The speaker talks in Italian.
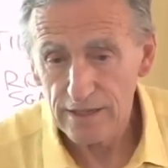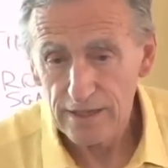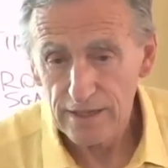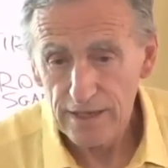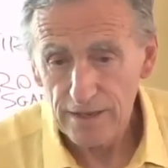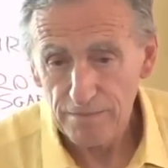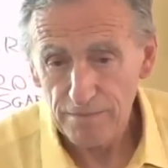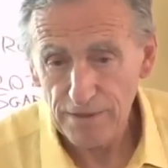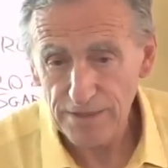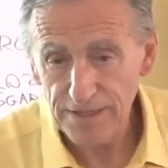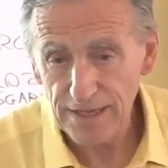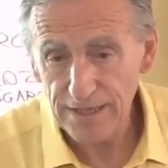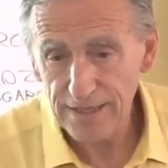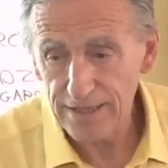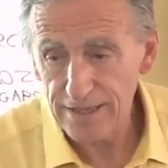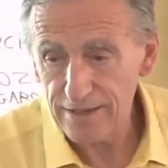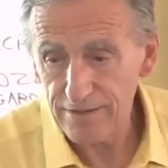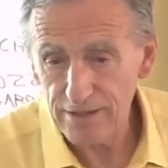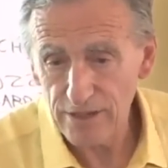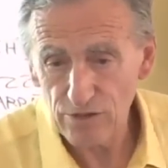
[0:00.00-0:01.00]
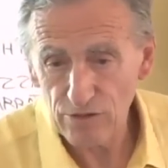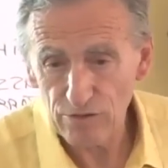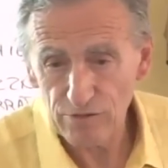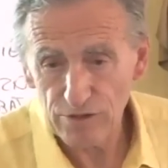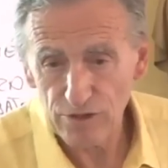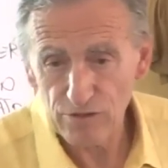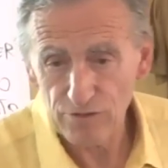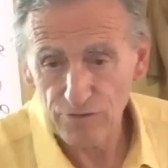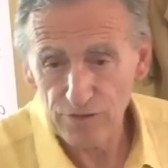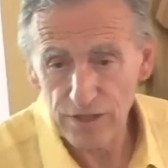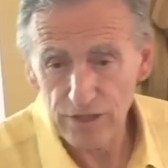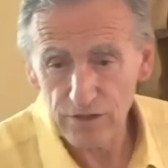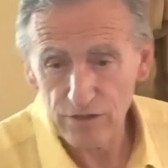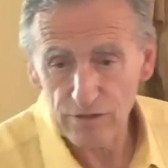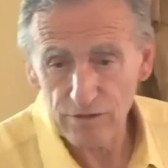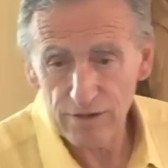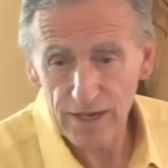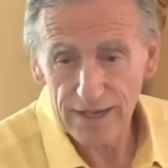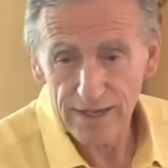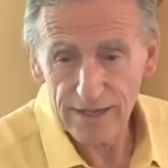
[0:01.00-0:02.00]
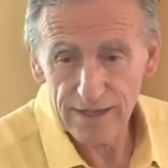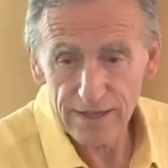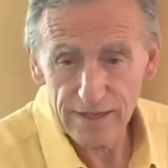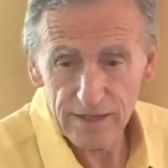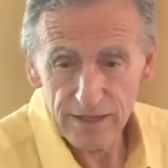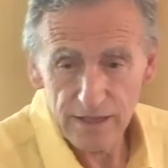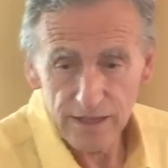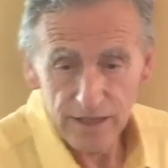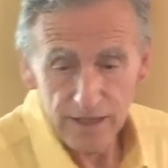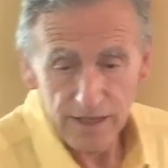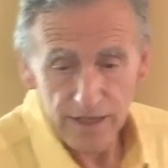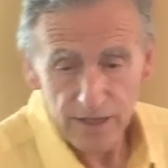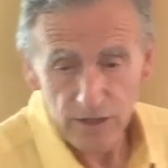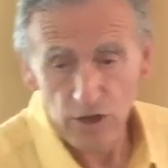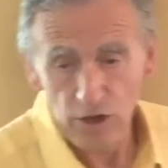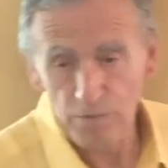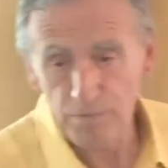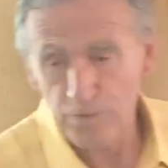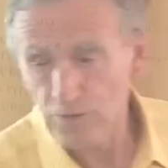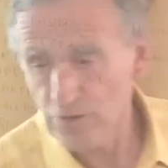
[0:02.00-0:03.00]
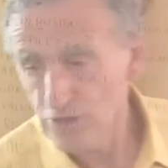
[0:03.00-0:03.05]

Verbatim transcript: passata attraverso questo filtro qua. Dopo ne è